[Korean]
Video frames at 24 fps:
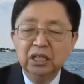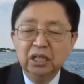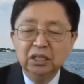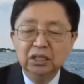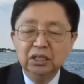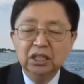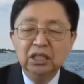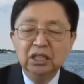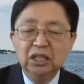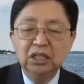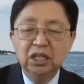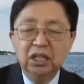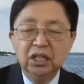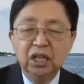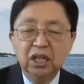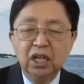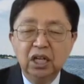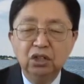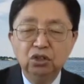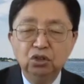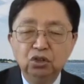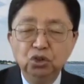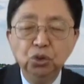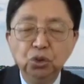
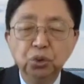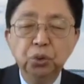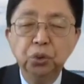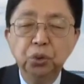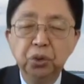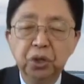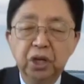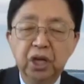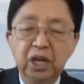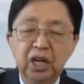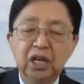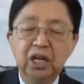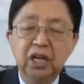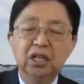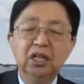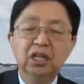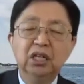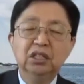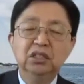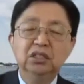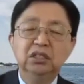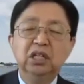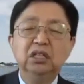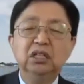세상의 유혹에
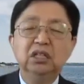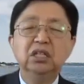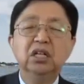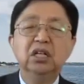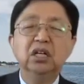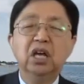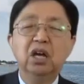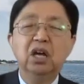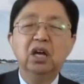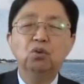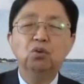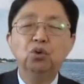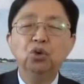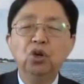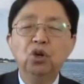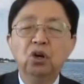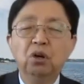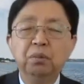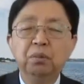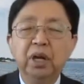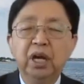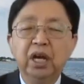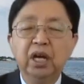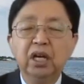세상의
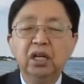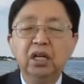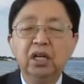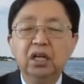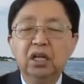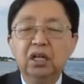위협에